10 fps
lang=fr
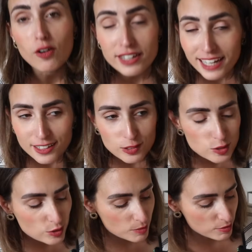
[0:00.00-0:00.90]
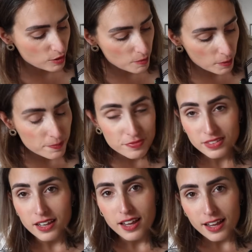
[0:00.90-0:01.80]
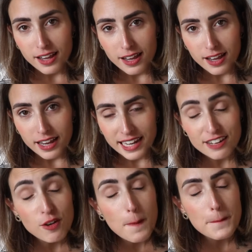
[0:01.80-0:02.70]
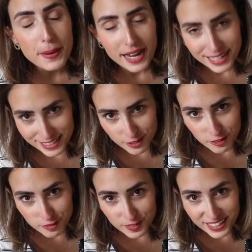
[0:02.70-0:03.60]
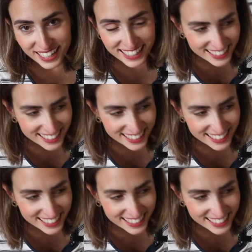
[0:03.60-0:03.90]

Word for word: en cadeau, je sais plus comment. Et il veut pas les enlever.